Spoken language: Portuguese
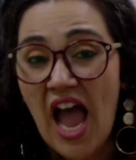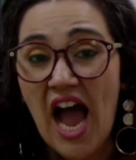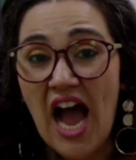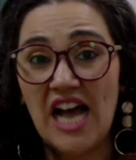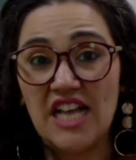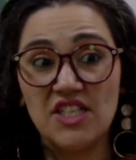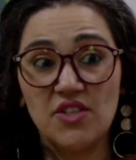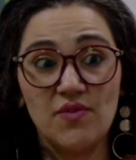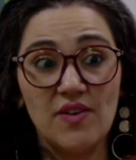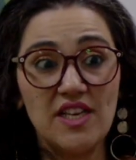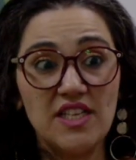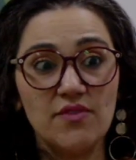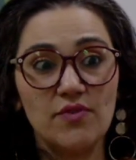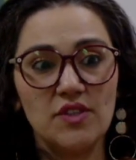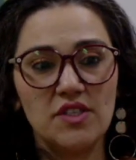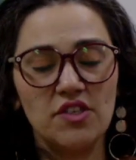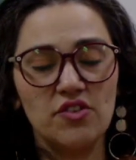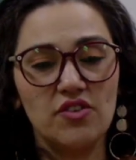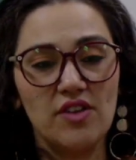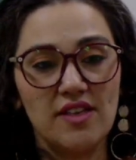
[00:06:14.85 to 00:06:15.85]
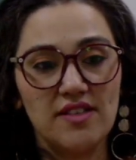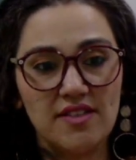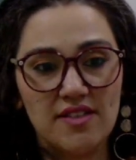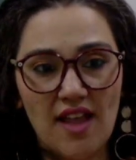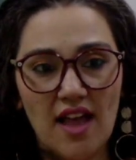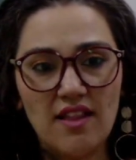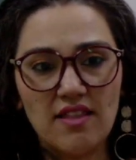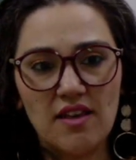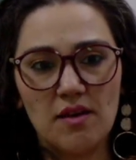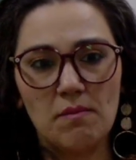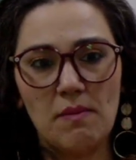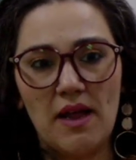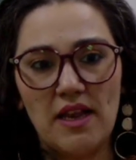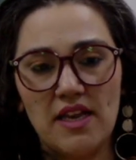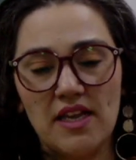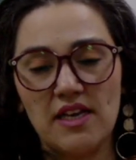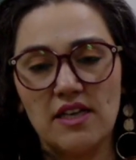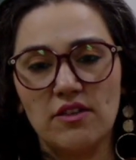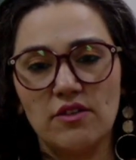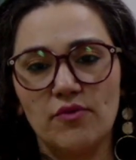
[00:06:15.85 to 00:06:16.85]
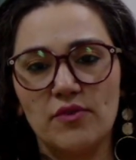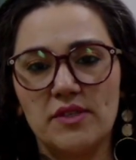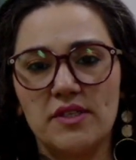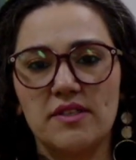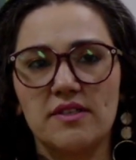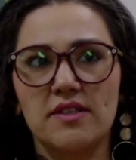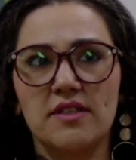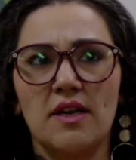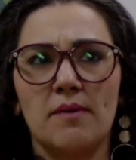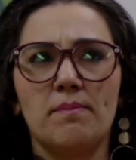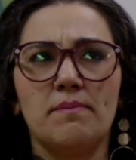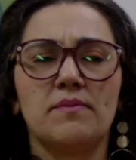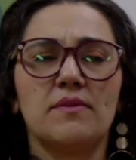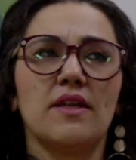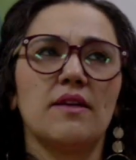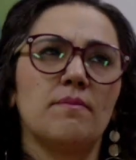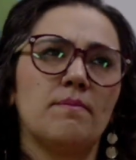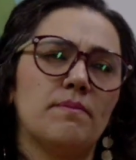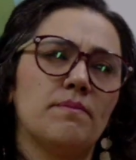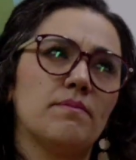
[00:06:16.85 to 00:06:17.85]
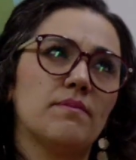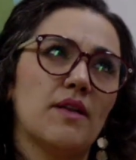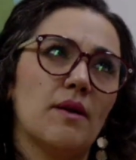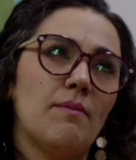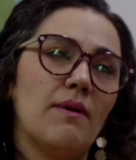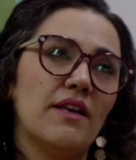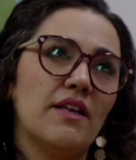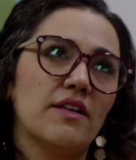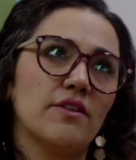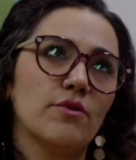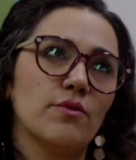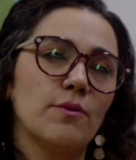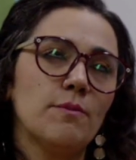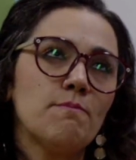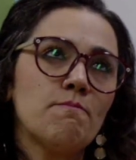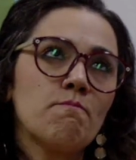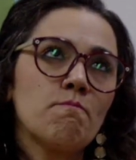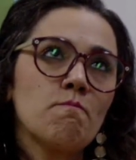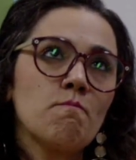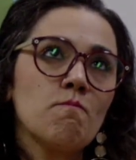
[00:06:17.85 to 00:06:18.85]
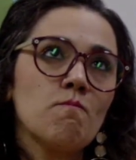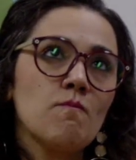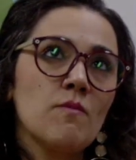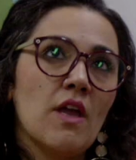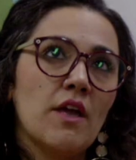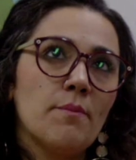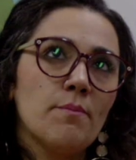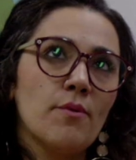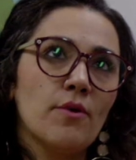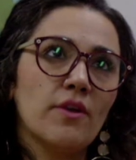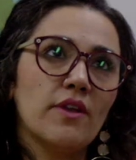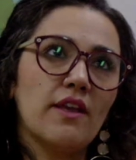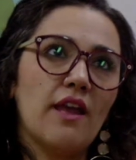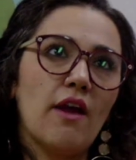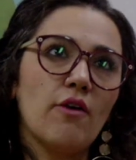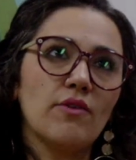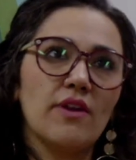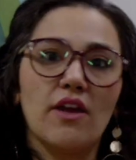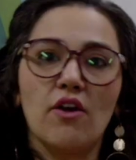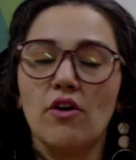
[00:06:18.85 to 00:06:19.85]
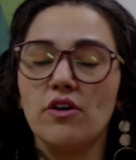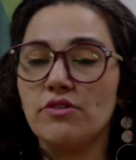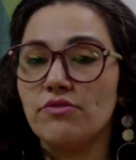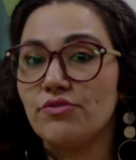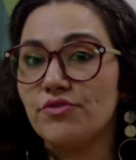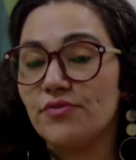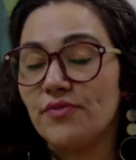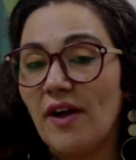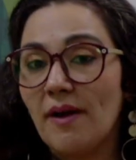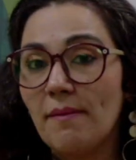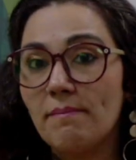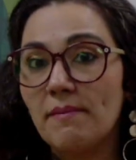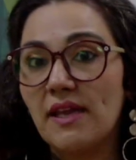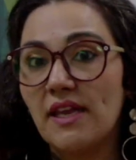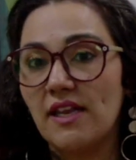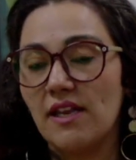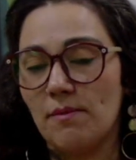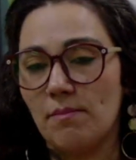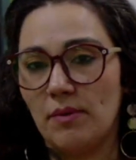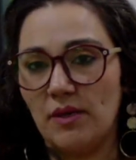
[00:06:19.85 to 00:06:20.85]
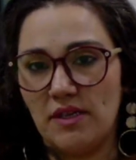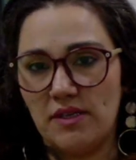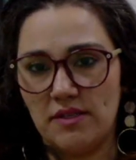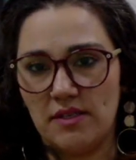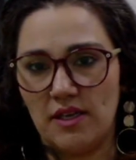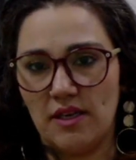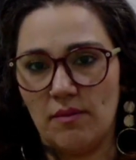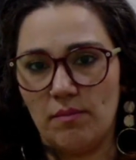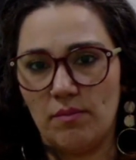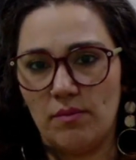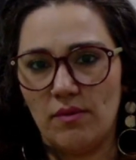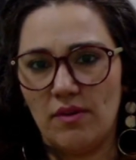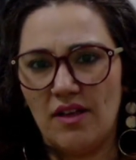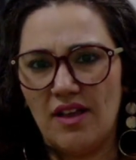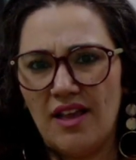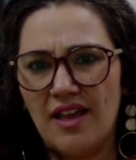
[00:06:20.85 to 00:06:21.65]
Às vezes você já está trabalhando, você está trabalhando porque é um negócio de família, por exemplo.